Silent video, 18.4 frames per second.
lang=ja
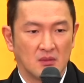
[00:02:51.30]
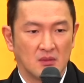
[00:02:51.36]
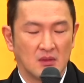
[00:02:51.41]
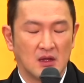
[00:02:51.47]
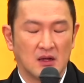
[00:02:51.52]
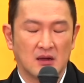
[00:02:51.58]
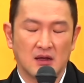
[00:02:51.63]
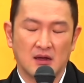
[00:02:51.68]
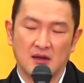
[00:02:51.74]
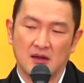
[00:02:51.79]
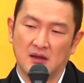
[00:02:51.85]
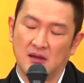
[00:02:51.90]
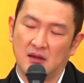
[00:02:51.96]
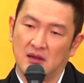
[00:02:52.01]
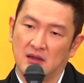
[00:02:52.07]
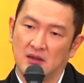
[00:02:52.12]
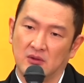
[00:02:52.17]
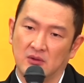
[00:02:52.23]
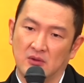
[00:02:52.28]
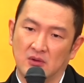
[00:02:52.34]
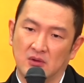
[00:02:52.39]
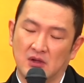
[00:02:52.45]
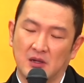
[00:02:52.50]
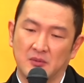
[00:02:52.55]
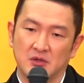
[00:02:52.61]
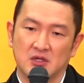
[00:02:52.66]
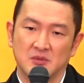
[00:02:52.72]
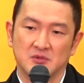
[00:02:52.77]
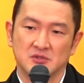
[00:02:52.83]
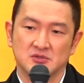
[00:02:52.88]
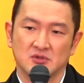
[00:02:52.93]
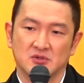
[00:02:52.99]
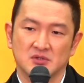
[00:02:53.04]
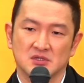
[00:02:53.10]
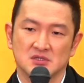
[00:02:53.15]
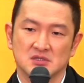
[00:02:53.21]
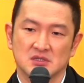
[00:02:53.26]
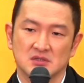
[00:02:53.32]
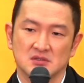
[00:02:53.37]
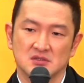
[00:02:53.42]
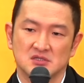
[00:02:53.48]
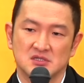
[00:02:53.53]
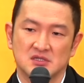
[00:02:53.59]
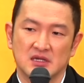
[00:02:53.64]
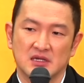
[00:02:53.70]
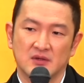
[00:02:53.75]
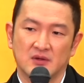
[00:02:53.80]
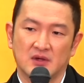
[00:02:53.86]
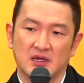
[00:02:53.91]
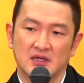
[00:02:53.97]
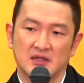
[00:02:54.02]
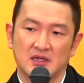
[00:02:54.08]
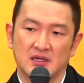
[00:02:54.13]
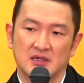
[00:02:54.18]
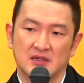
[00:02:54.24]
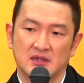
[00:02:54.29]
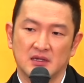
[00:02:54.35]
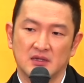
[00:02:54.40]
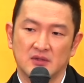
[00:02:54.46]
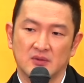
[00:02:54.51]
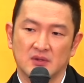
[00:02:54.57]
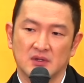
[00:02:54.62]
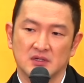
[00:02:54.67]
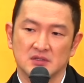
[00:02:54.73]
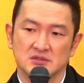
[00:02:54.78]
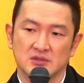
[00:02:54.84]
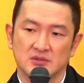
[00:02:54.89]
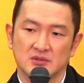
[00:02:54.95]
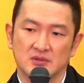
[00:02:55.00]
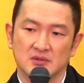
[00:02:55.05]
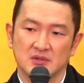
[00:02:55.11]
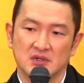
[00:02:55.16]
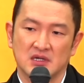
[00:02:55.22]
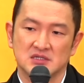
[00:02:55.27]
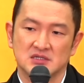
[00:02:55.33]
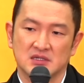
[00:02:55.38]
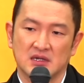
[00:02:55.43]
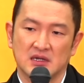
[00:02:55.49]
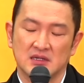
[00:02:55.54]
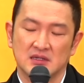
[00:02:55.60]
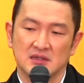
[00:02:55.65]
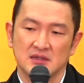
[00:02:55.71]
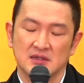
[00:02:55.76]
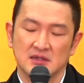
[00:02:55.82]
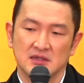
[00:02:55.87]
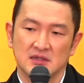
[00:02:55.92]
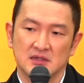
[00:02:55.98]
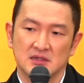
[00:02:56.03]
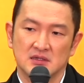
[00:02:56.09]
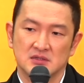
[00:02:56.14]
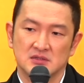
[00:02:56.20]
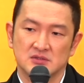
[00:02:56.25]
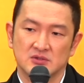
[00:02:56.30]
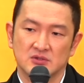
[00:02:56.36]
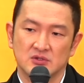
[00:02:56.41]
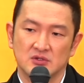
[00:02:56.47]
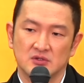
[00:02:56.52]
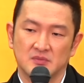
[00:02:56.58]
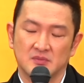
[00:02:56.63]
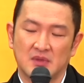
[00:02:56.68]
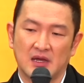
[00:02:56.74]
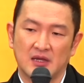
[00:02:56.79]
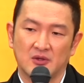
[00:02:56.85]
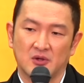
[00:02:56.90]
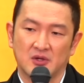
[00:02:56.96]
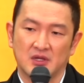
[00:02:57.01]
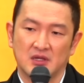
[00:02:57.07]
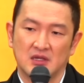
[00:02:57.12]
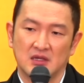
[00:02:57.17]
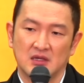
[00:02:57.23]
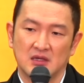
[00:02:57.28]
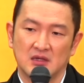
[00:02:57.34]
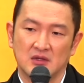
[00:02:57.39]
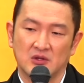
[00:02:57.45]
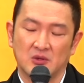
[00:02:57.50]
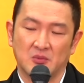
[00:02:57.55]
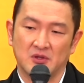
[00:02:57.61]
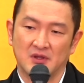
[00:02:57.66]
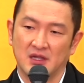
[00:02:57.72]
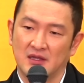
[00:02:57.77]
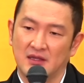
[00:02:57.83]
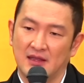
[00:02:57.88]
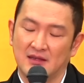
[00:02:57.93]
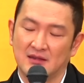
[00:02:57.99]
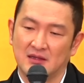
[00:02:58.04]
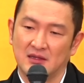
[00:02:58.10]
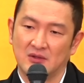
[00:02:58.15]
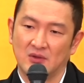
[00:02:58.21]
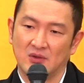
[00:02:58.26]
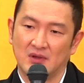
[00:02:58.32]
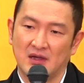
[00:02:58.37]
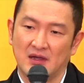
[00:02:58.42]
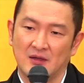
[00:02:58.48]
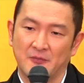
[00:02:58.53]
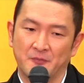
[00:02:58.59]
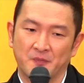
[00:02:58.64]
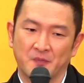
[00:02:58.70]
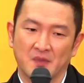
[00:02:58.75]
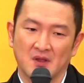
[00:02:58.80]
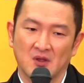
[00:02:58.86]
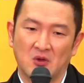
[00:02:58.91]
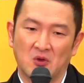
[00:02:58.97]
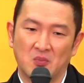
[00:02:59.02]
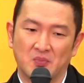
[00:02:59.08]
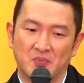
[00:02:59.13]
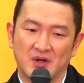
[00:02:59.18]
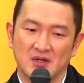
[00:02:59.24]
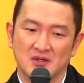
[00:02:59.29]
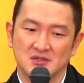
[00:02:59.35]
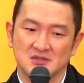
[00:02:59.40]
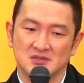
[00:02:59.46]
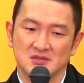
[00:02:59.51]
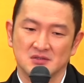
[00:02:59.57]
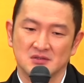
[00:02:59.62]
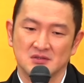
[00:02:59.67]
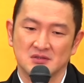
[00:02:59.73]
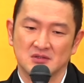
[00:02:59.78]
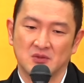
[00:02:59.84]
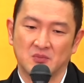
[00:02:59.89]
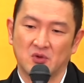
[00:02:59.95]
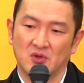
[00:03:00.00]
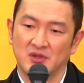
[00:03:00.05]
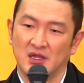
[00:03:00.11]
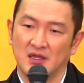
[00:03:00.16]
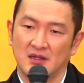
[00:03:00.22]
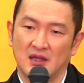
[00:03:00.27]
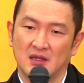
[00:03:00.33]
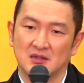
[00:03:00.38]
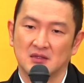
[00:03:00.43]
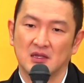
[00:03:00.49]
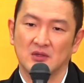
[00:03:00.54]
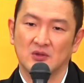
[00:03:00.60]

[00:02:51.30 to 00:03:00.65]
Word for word: なんかあの歌舞伎もそうですけど時代を変えていきたいとかその価値観そういうマイノリティの問題であったりとかコンプレックスの問題であった